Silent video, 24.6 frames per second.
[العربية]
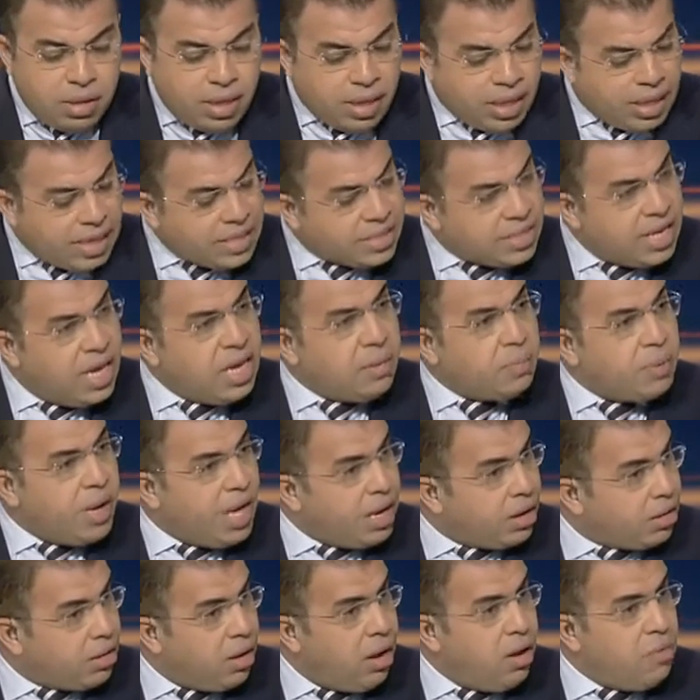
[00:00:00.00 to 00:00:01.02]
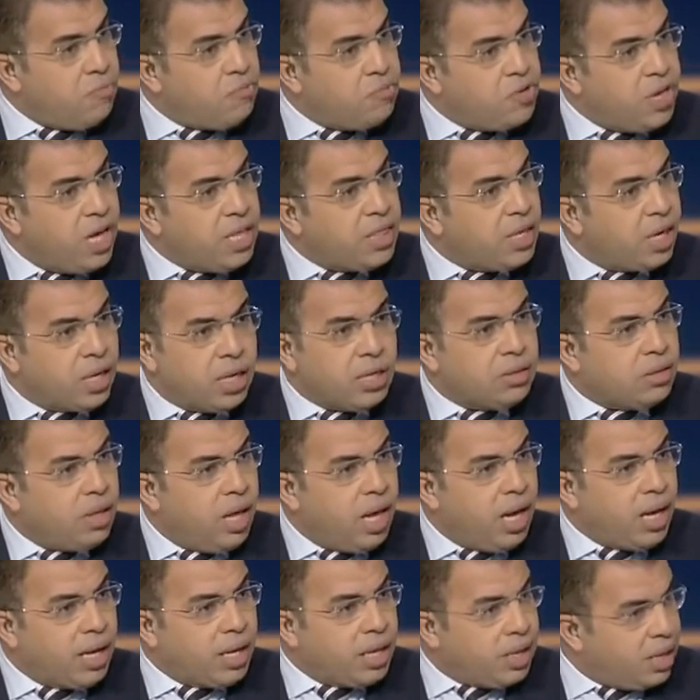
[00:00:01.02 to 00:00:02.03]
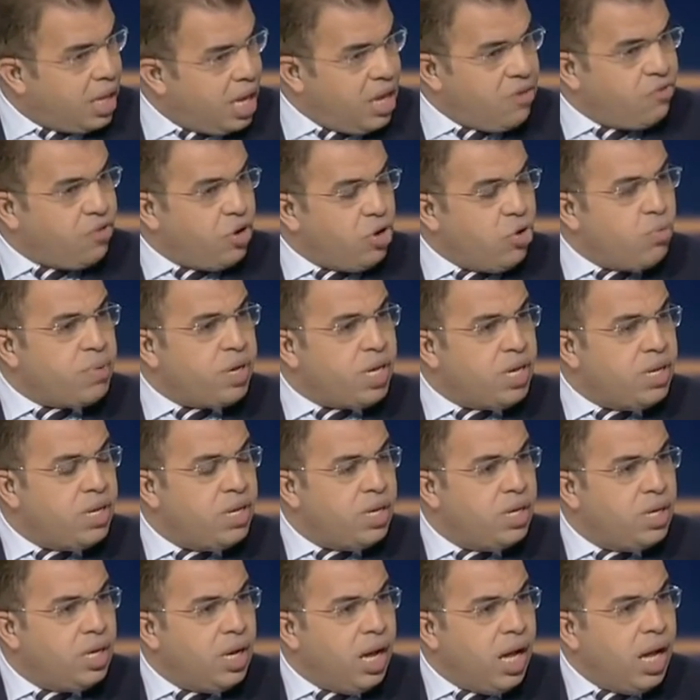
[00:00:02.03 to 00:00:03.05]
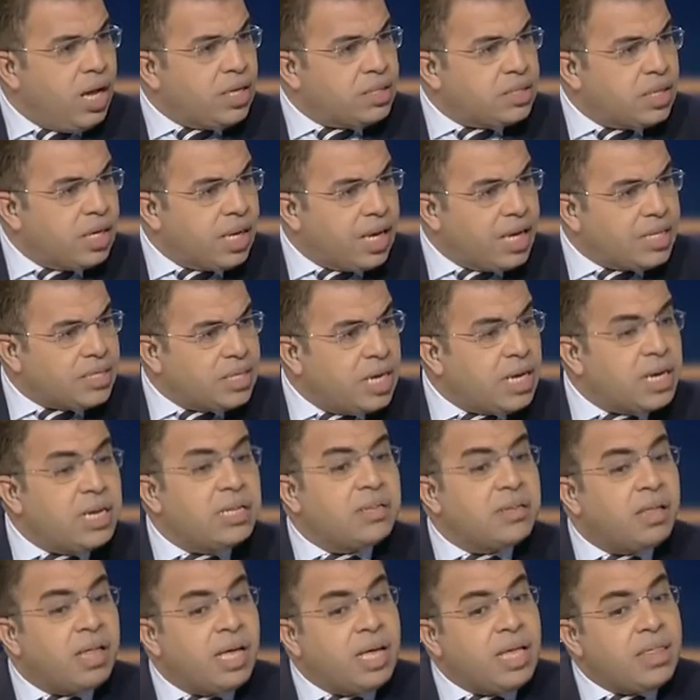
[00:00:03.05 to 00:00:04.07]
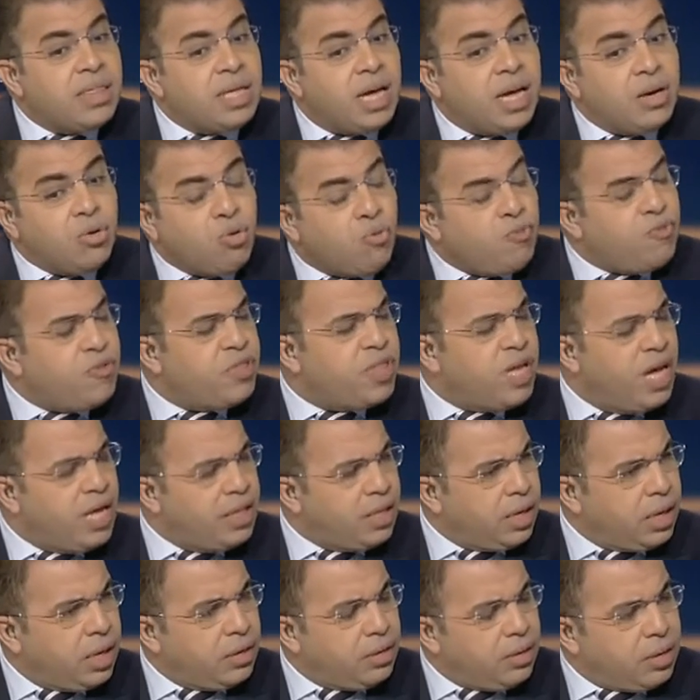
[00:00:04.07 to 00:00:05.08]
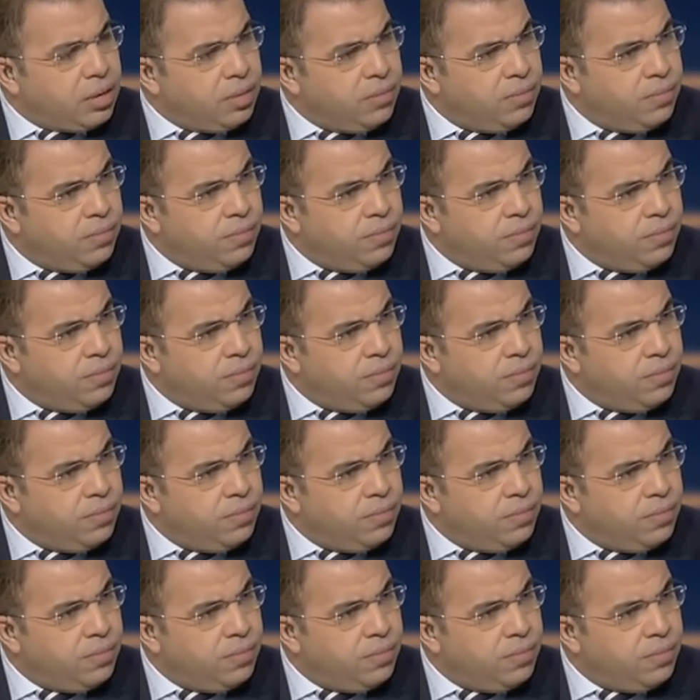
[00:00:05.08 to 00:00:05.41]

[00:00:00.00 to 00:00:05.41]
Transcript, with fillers: الخسائر بالأرقام في هذا القطاع كيف يمكن حصر الخسائر إذا, إذا نفذ هذا القرار